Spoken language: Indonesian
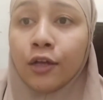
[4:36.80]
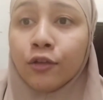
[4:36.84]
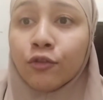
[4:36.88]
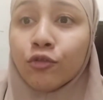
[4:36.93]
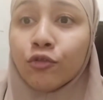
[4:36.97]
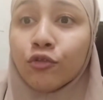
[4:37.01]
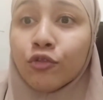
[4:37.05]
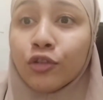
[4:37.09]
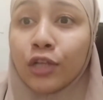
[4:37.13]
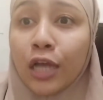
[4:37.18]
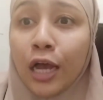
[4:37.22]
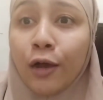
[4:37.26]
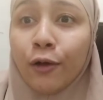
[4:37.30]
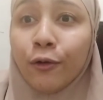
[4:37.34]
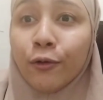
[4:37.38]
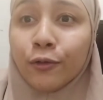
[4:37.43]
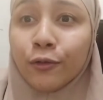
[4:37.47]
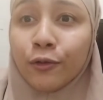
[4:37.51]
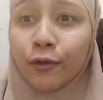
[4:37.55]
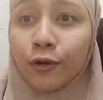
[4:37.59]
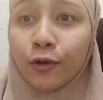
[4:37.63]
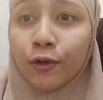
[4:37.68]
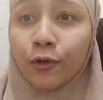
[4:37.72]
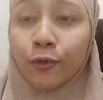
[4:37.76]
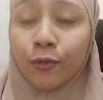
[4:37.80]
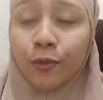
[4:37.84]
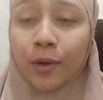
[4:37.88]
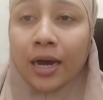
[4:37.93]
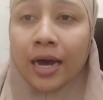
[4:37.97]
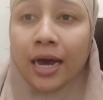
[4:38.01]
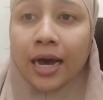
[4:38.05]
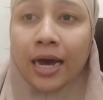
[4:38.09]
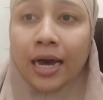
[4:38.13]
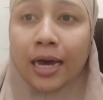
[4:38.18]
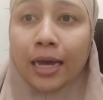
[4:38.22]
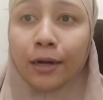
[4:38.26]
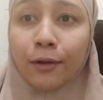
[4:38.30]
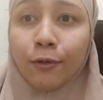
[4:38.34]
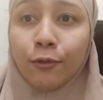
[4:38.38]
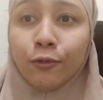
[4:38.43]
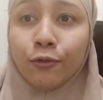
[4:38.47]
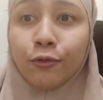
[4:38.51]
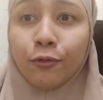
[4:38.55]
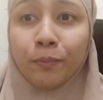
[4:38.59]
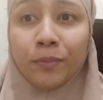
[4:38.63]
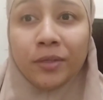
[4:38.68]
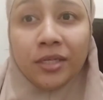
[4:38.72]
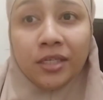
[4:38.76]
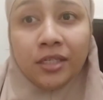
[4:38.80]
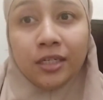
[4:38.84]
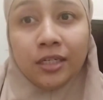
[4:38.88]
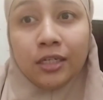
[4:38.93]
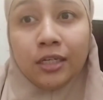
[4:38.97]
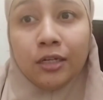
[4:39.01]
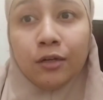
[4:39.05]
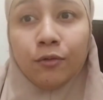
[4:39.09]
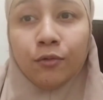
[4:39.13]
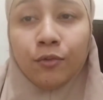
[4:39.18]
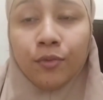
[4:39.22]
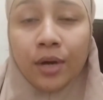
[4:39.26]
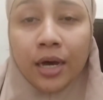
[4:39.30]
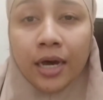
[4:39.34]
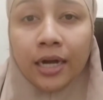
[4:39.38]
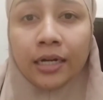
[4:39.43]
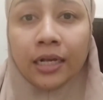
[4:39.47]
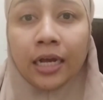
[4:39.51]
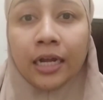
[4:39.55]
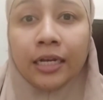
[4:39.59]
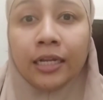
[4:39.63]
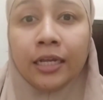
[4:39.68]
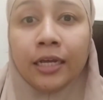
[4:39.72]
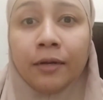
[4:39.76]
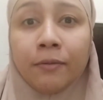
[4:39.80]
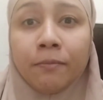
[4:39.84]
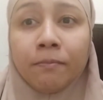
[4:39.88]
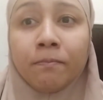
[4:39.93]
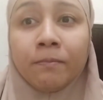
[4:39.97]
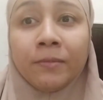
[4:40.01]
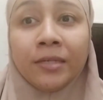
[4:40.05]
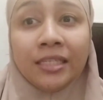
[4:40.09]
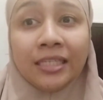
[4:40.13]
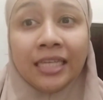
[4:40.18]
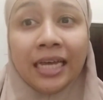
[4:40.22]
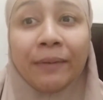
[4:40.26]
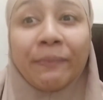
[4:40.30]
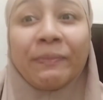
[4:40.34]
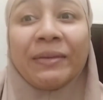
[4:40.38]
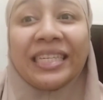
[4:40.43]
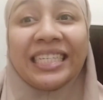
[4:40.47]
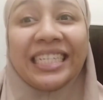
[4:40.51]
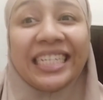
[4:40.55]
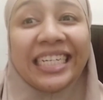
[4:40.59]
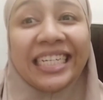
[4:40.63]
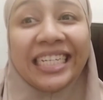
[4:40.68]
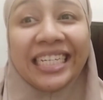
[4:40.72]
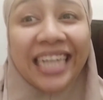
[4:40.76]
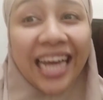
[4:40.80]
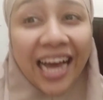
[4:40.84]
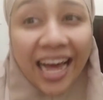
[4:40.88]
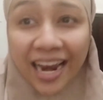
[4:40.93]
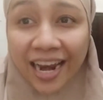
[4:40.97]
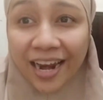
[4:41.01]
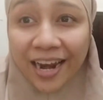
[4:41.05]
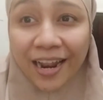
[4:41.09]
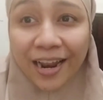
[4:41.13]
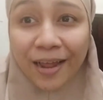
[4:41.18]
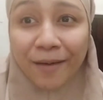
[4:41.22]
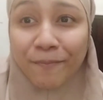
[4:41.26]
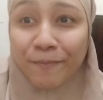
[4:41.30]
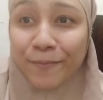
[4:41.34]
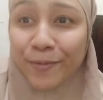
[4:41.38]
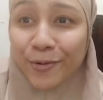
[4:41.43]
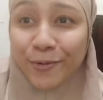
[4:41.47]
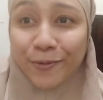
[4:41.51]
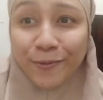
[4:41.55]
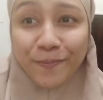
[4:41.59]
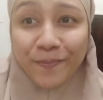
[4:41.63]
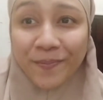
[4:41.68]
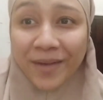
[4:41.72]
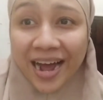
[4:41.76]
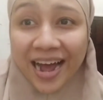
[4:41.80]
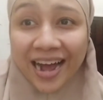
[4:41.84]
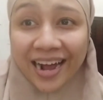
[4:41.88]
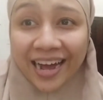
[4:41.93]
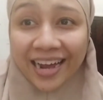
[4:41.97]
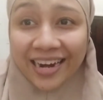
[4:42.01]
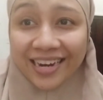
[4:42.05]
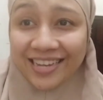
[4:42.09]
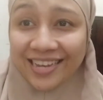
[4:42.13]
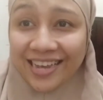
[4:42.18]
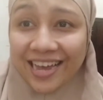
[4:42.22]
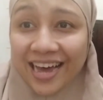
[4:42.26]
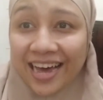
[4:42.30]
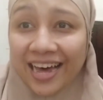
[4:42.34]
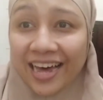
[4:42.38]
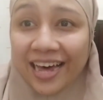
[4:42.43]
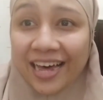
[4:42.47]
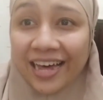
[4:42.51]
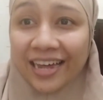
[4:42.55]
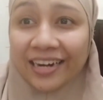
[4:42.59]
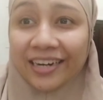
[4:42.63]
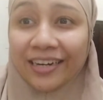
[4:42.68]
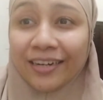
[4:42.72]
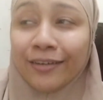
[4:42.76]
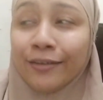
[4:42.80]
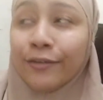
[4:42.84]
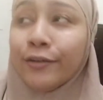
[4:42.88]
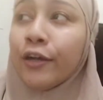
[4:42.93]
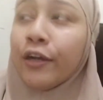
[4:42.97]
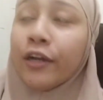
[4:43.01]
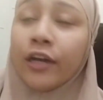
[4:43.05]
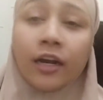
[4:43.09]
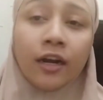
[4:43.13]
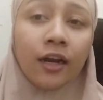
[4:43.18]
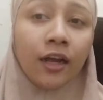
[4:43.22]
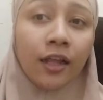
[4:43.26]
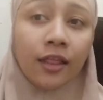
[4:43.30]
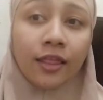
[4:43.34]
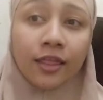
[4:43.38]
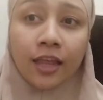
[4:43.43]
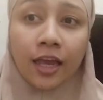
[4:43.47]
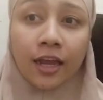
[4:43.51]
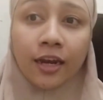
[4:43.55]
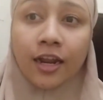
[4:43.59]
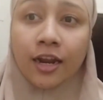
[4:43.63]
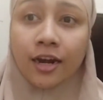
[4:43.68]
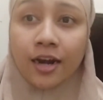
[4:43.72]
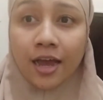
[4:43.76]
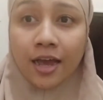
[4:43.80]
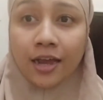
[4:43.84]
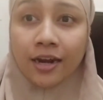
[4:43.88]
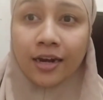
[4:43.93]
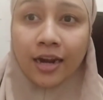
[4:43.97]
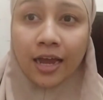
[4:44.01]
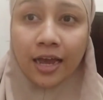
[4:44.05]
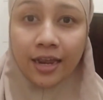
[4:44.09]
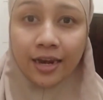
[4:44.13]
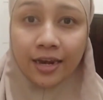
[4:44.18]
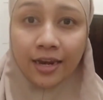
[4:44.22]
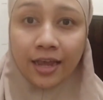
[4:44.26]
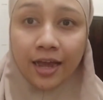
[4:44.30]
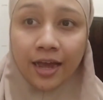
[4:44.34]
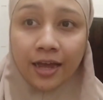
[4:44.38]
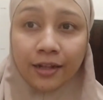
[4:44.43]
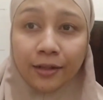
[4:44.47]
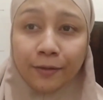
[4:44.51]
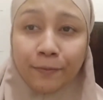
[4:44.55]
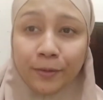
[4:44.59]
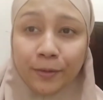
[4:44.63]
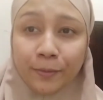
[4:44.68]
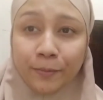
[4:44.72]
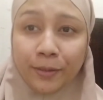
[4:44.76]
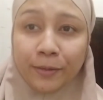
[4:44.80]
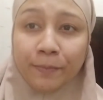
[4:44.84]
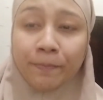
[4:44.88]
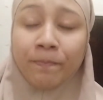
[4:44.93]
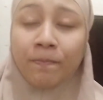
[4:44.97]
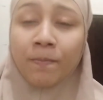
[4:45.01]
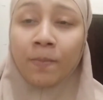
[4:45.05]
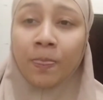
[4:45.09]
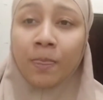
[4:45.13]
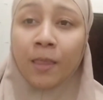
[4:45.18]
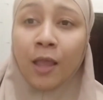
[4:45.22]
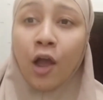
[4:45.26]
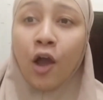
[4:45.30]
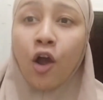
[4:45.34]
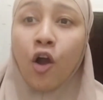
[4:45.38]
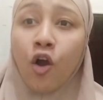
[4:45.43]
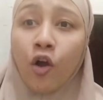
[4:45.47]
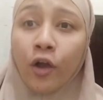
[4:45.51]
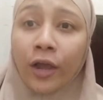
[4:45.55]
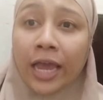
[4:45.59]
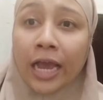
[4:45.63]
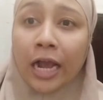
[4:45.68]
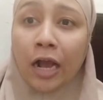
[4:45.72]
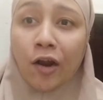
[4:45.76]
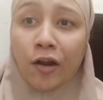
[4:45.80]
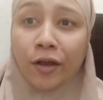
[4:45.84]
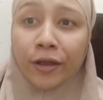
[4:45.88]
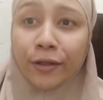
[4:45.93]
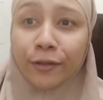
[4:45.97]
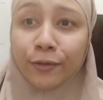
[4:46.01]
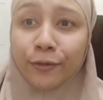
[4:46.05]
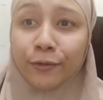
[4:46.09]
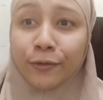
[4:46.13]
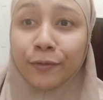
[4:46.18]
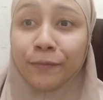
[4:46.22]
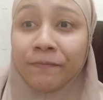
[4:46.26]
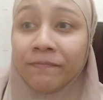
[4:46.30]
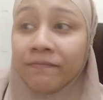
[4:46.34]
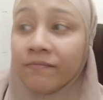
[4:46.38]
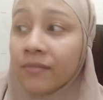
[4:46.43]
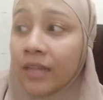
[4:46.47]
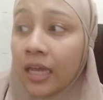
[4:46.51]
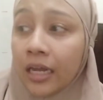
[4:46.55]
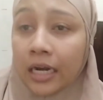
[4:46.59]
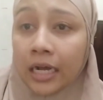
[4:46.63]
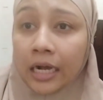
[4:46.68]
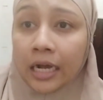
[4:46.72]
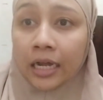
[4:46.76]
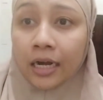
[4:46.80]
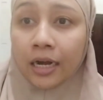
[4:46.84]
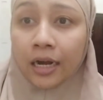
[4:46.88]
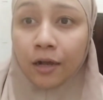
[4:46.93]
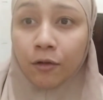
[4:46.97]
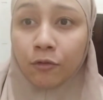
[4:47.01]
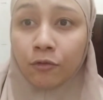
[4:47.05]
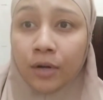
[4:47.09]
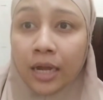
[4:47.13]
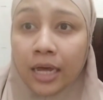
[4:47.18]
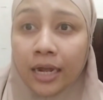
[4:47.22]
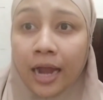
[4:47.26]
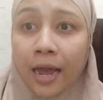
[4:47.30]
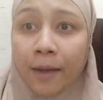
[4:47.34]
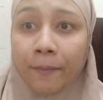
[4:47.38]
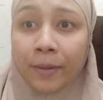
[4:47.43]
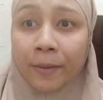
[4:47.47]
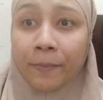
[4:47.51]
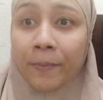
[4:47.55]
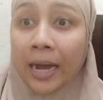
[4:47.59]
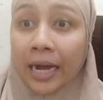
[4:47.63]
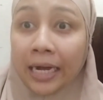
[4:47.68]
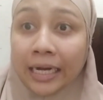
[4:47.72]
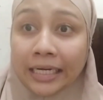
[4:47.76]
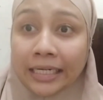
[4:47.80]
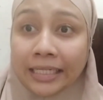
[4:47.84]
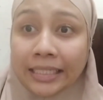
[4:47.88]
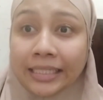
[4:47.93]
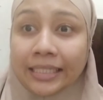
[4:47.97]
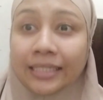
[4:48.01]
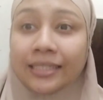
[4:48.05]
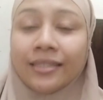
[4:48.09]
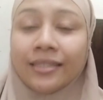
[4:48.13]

susah untuk keluar untuk pijet di luar kalian bisa pijet di dalam rumah kalian dengan ngeteh dan lain-lain ya teman-teman oke kalau gitu anak-anak udah rame banget